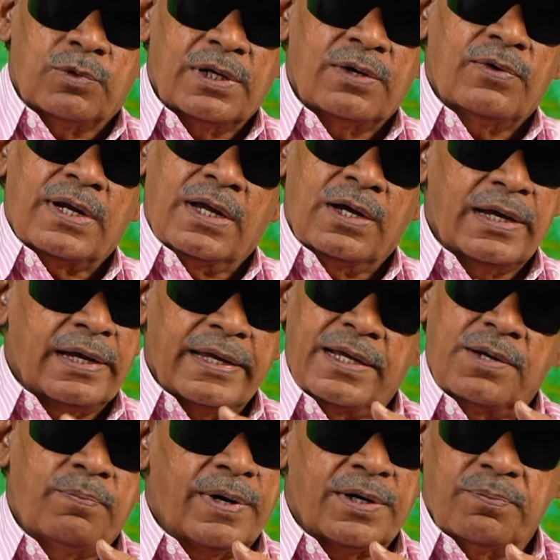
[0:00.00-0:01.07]
முதல்வராக
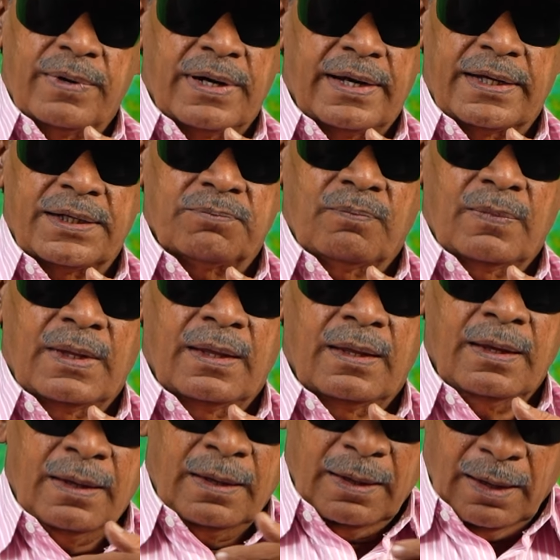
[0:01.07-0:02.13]
ஏற்பாடு பண்ணார்
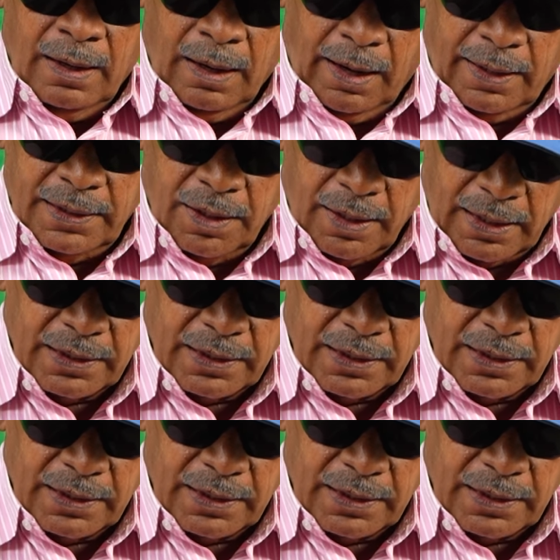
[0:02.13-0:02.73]
அந்த